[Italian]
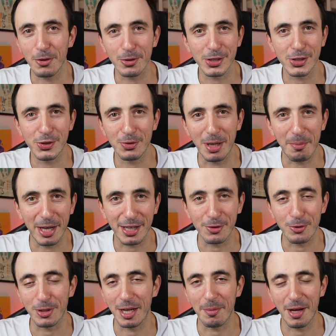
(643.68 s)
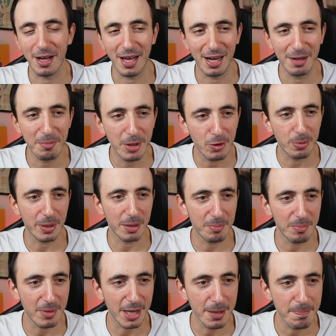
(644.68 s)
corso una maratona, ma almeno per
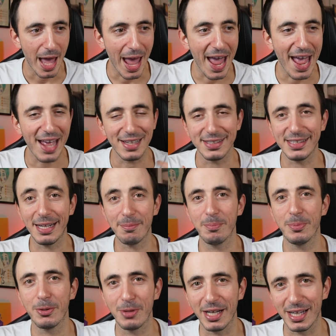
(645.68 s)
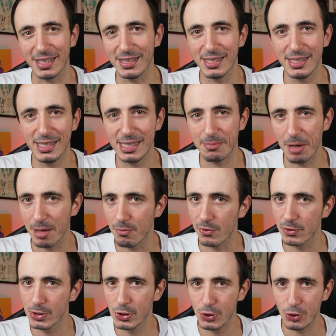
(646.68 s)
me è sempre una grandissima
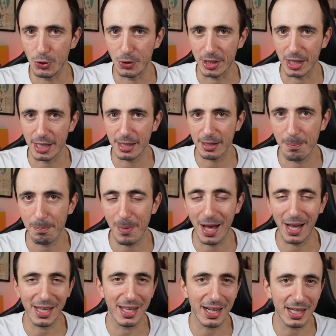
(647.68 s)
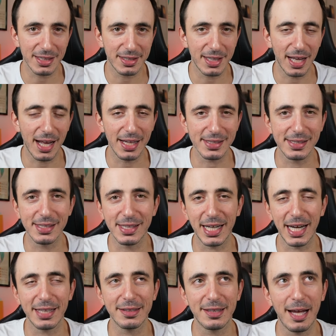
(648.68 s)
emozione, ma in realtà si
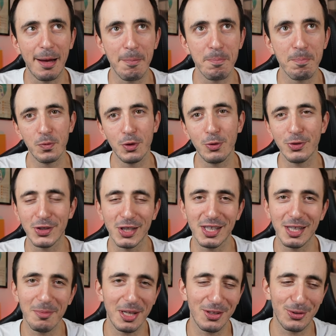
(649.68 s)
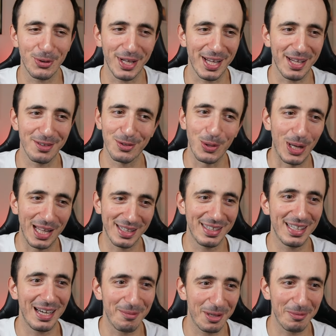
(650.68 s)
tratta di un sentimento che
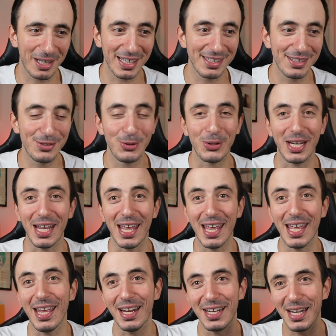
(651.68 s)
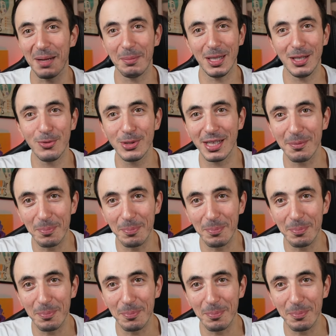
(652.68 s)
durante la preparazione e nei minuti